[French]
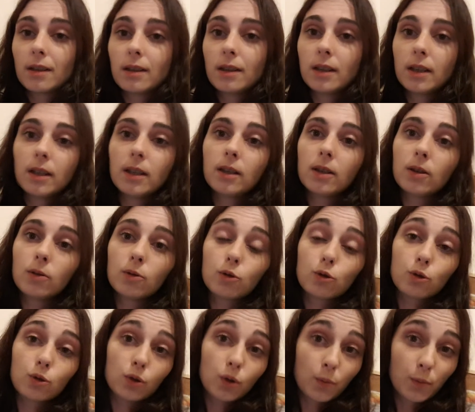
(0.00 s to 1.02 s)
Et
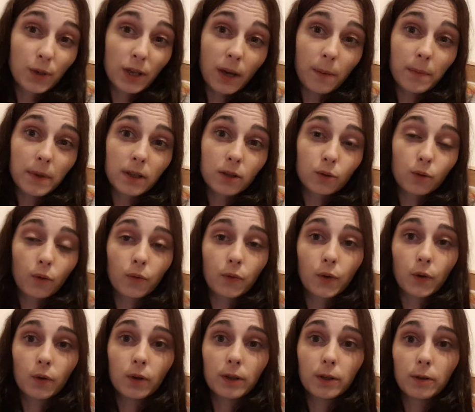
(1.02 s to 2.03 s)
c'est bien, mais je trouve
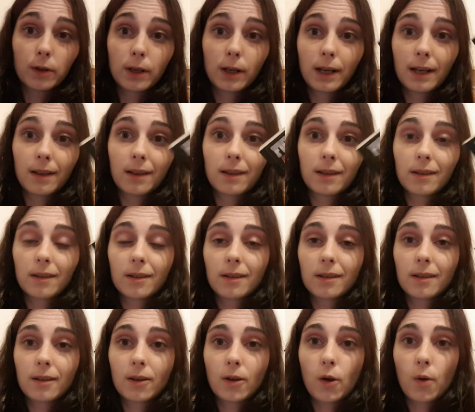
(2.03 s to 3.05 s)
que
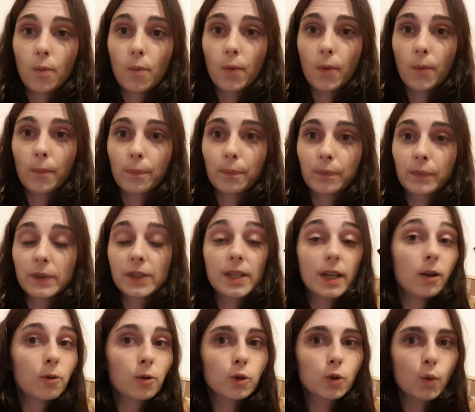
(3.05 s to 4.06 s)
les,
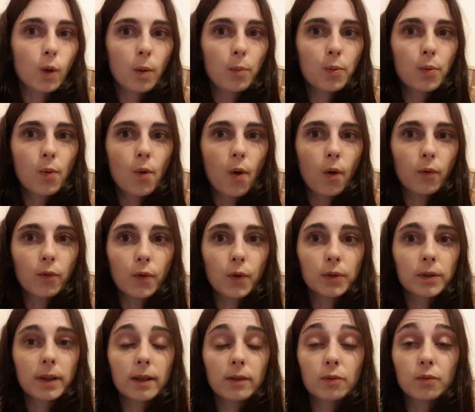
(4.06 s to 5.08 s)
dialogues sont un peu
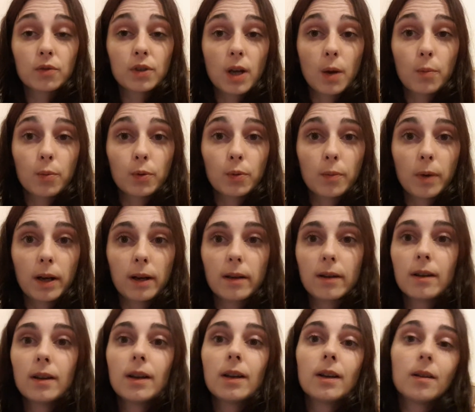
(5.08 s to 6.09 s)
enfantins, donc j'ai un peu de mal
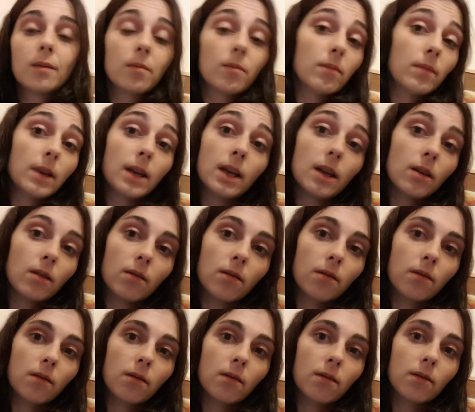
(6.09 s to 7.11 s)
mais
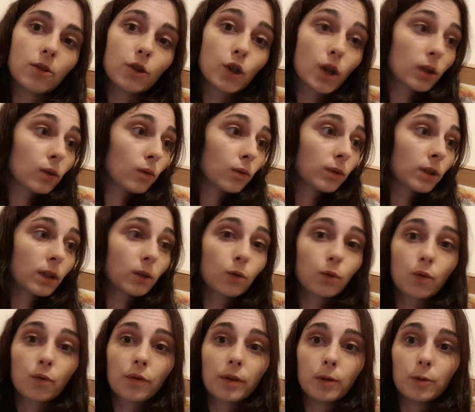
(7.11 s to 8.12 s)
euh, j'attendrai de
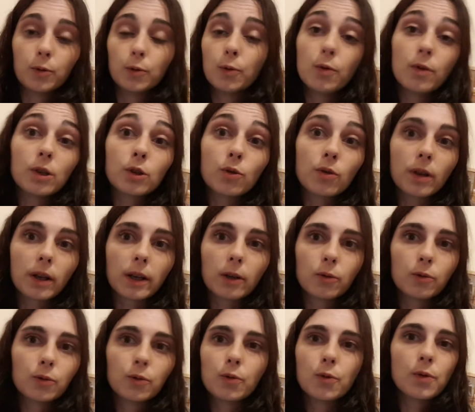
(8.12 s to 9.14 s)
trouver le 2 et je lirai
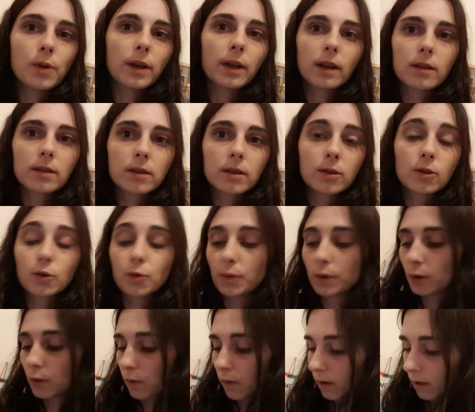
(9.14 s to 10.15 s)
le 2 et ainsi de
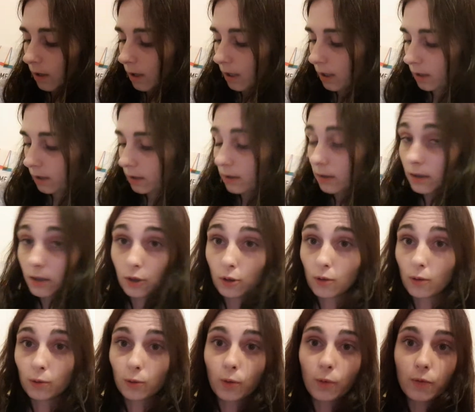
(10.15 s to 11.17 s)
suite quoi. Si je
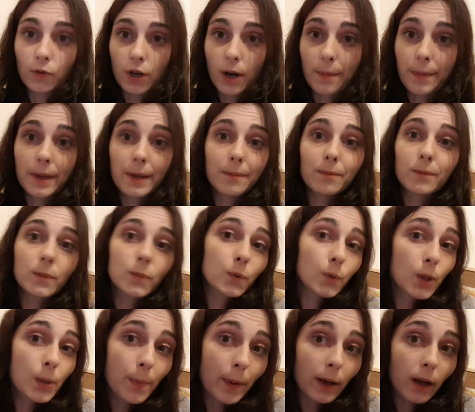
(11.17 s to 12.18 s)
ne le trouve jamais, ce
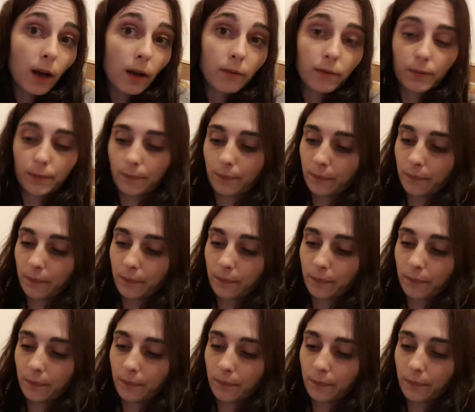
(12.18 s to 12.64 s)
n'est pas grave.